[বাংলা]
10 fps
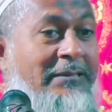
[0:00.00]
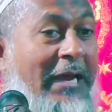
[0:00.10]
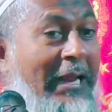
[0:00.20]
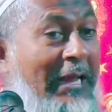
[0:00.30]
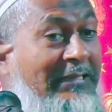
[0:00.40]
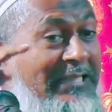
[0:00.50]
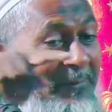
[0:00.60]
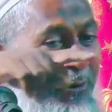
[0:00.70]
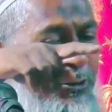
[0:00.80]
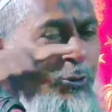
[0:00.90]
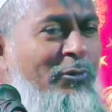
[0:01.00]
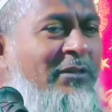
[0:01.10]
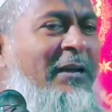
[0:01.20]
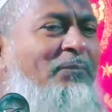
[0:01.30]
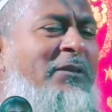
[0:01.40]
সারা জীবন
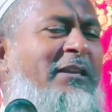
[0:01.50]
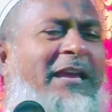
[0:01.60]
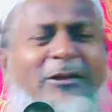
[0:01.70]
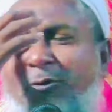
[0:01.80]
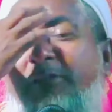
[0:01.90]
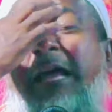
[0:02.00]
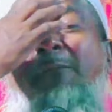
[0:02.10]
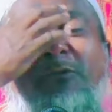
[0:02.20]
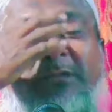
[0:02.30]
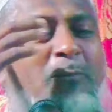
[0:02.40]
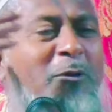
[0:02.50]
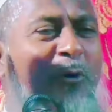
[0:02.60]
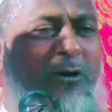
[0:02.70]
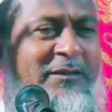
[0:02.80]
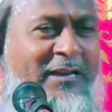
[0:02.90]
শুনেছে আপনাদের এলাকা তো তাবর তাবর
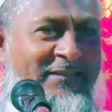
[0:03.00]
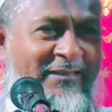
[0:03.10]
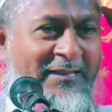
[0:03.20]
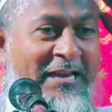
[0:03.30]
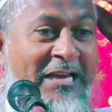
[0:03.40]
বক্তা আছে